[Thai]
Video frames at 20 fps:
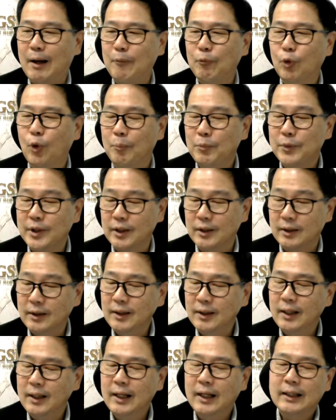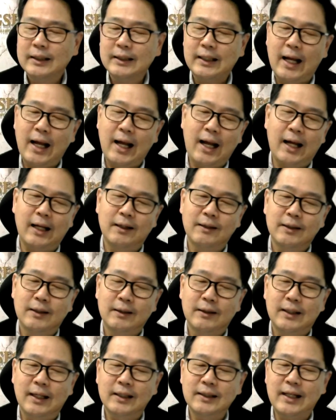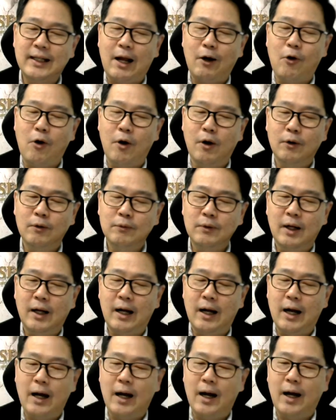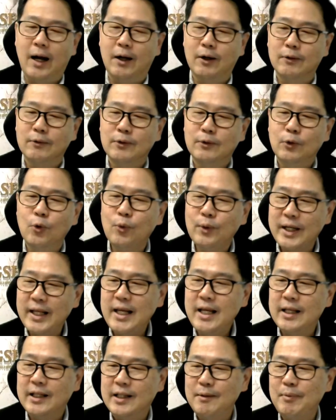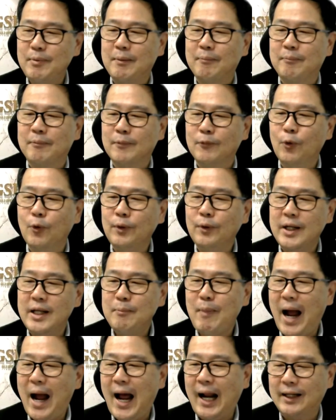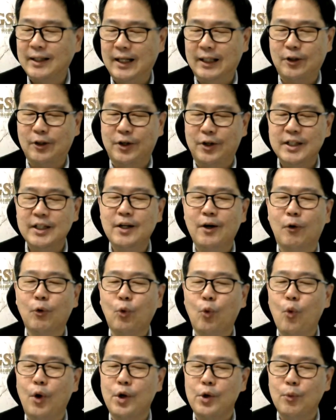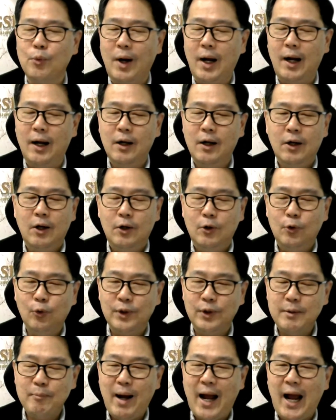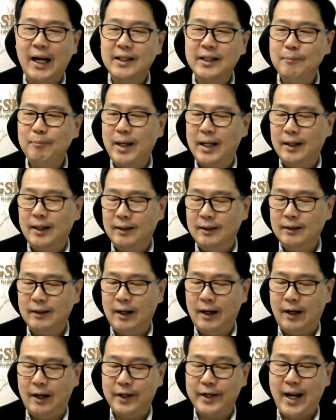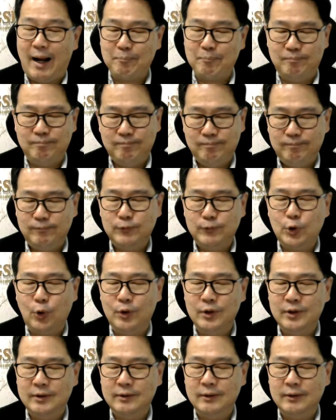รวมถึงถ้าลักษณะของลูกหนี้ที่เป็นลูกหนี้บ้านเนี่ยตอนนี้เรากลัวอยู่ว่าลูกหนี้บ้านที่เป็นระดับชน